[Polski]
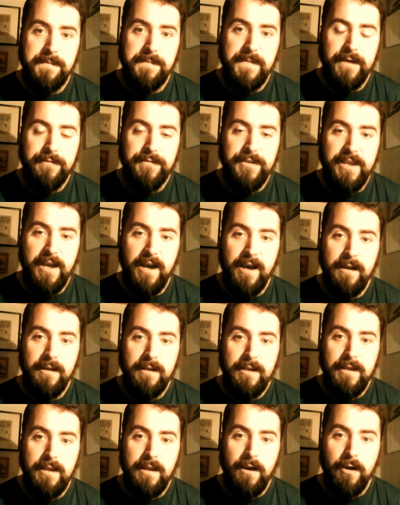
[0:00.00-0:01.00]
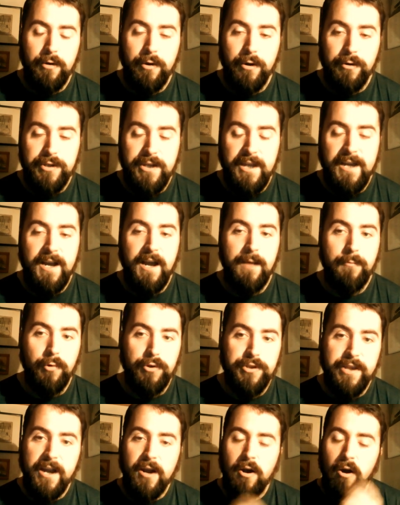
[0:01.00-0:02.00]
Dawida Ogrodnika,
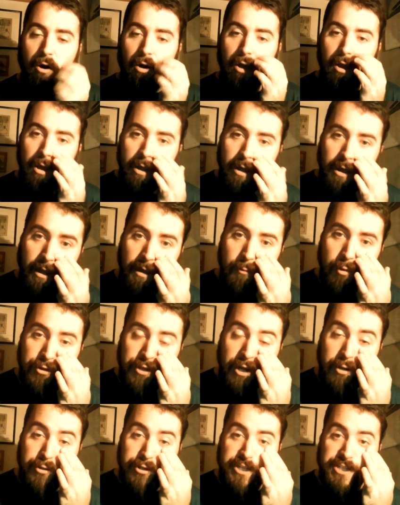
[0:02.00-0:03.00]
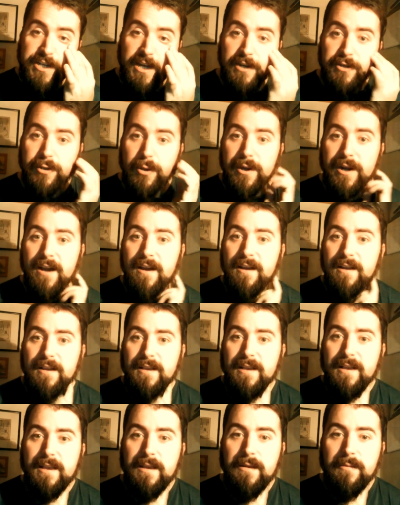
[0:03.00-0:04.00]
młodego, e, młodego też aktora,
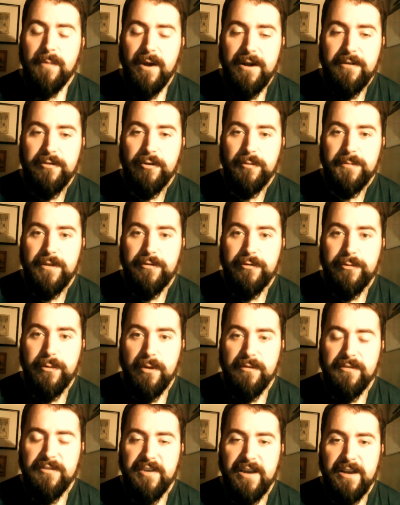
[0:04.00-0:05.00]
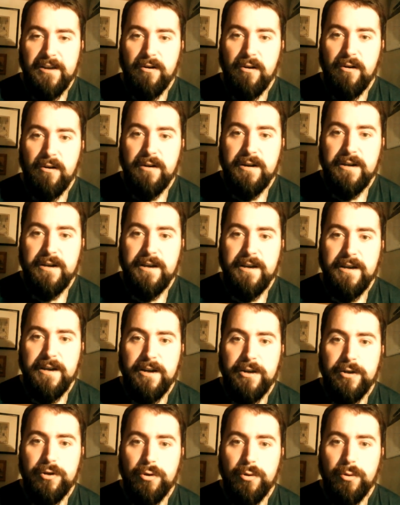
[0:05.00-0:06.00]
bardzo obiecującego, e,
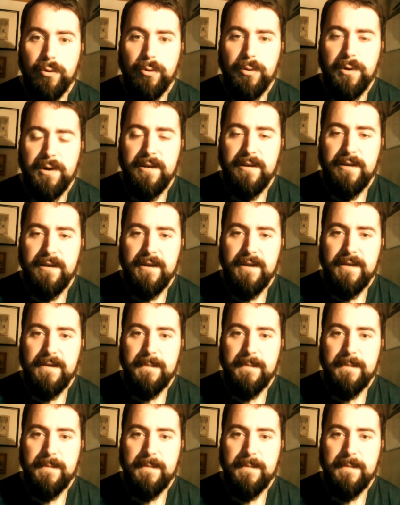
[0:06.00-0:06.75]
który